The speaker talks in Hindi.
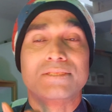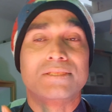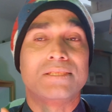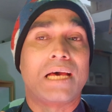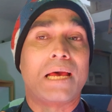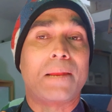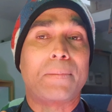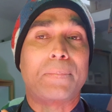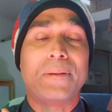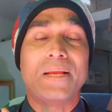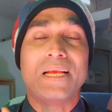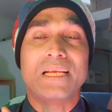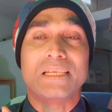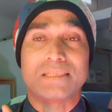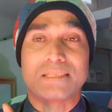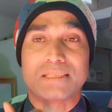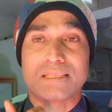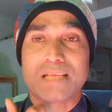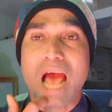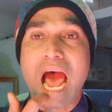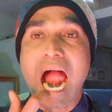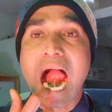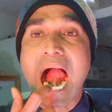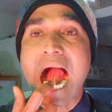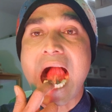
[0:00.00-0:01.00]
सरफेस
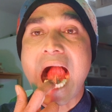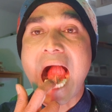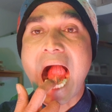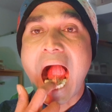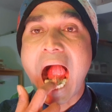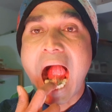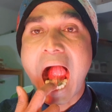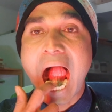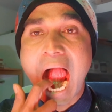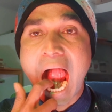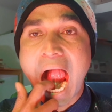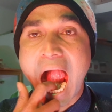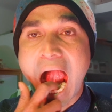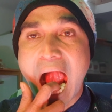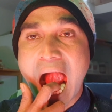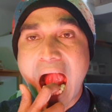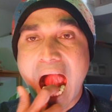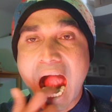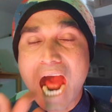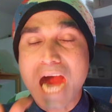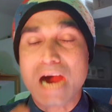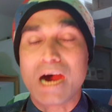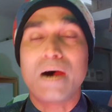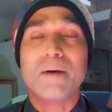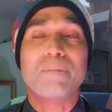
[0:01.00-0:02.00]

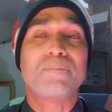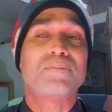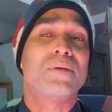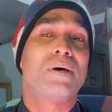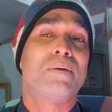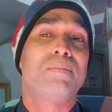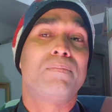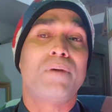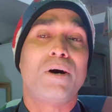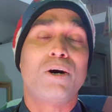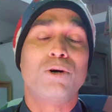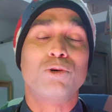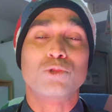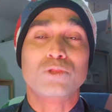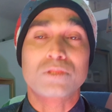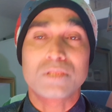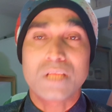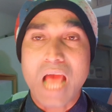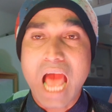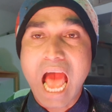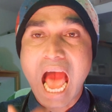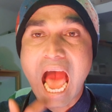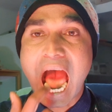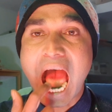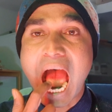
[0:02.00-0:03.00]
ऑफ द
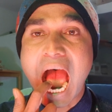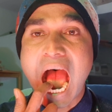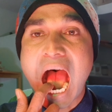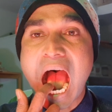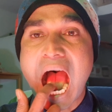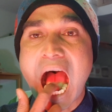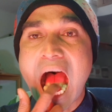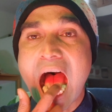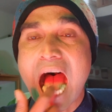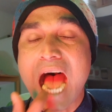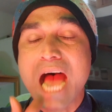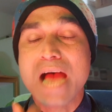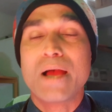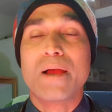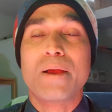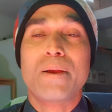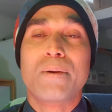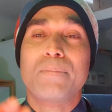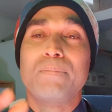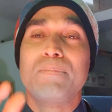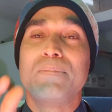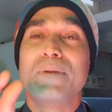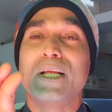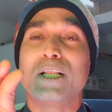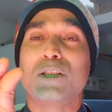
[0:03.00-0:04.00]
माउथ
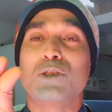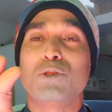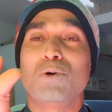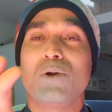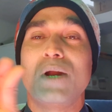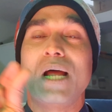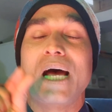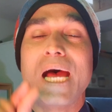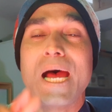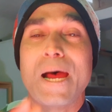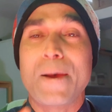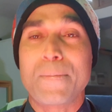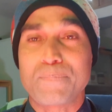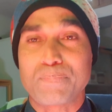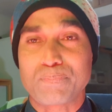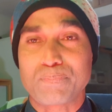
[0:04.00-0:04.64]
में थोड़ा